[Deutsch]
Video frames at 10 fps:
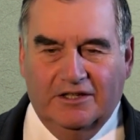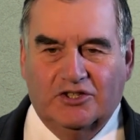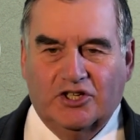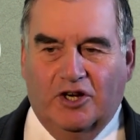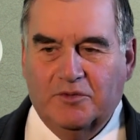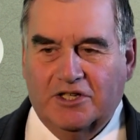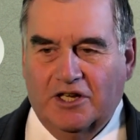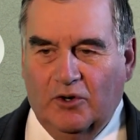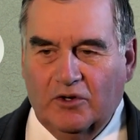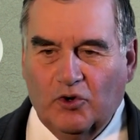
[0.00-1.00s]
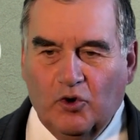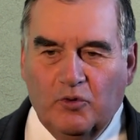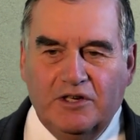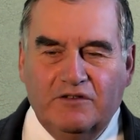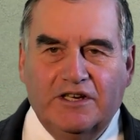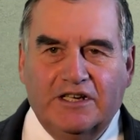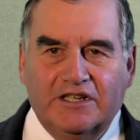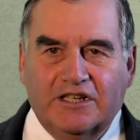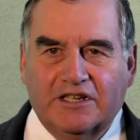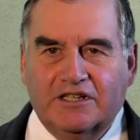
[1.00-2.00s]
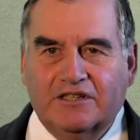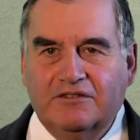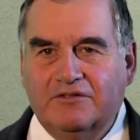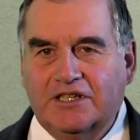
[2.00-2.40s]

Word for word: Ich schaue mich auch um in vielen Kirchen,